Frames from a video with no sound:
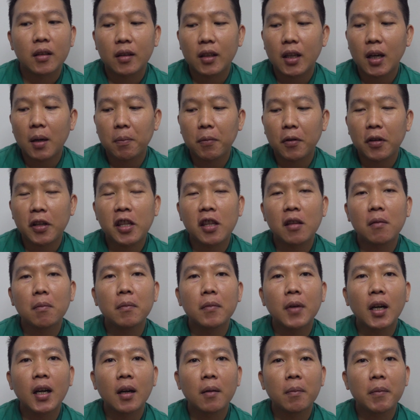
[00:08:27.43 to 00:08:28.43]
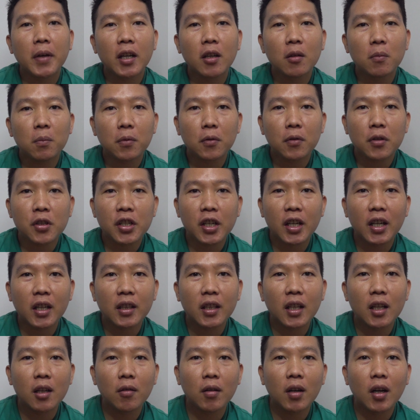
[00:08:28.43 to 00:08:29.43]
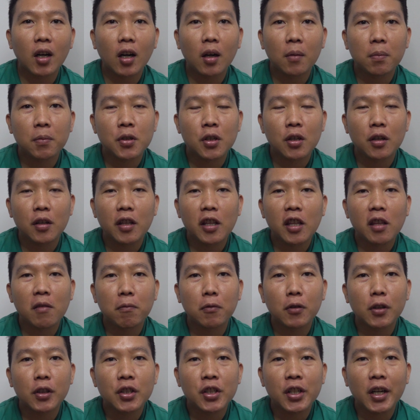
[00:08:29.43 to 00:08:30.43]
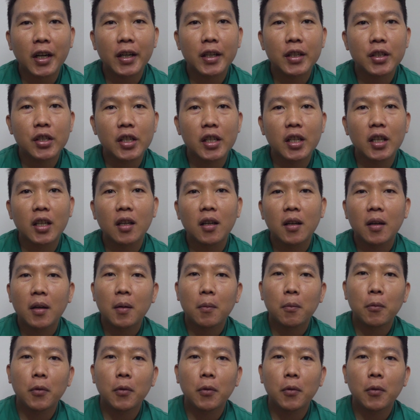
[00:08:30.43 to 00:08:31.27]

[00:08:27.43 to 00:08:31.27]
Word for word: Tapos, ma, meron po siyang dalawang options for charging.